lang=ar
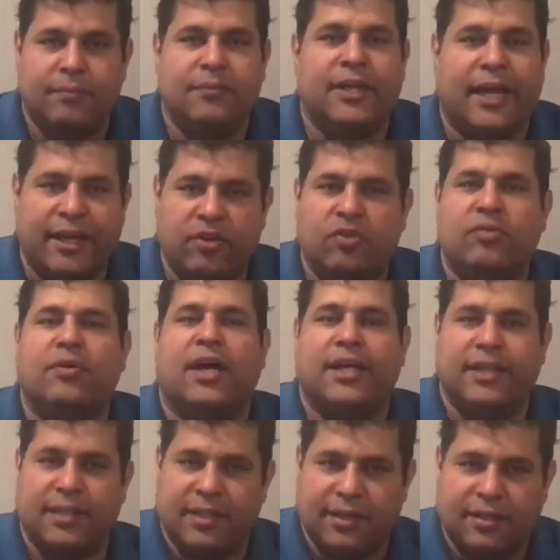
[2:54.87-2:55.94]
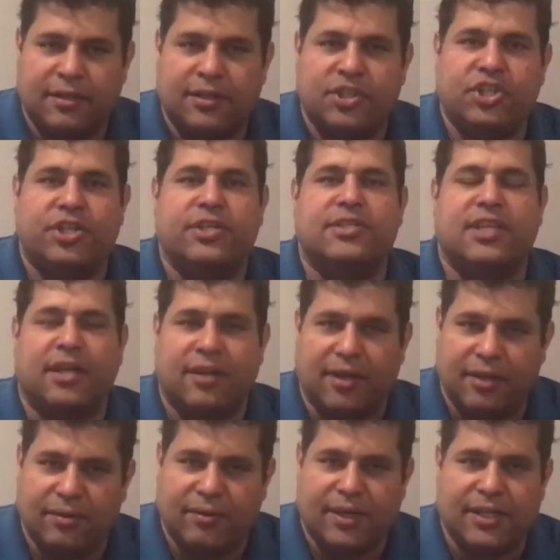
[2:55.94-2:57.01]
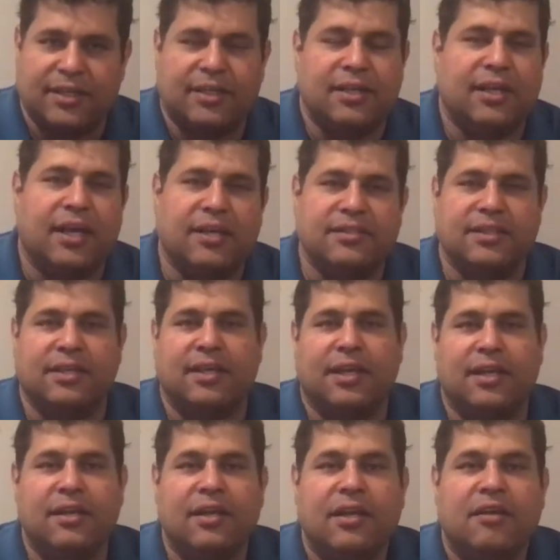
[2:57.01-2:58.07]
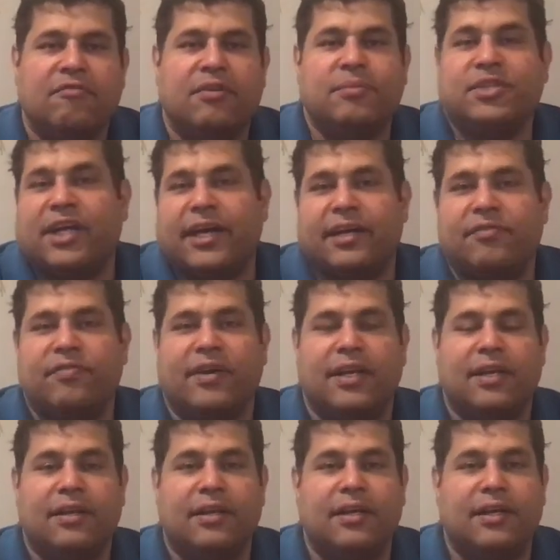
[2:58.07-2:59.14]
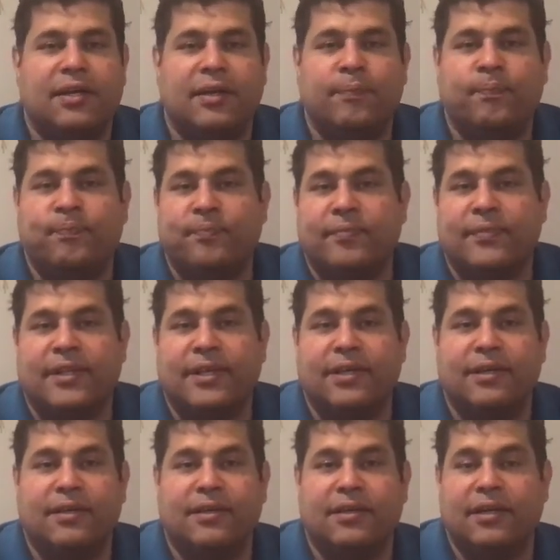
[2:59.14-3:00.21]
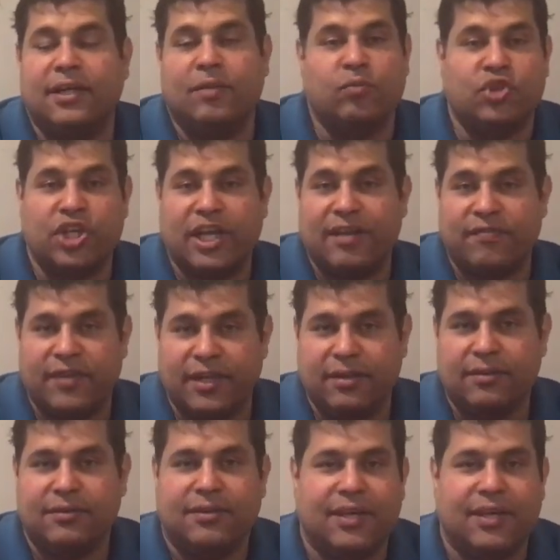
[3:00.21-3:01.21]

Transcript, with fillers: لانه عدد الشيرز اقل وعدد اللايكز اقل فمش عارف هل ايه المشكله المشكله فين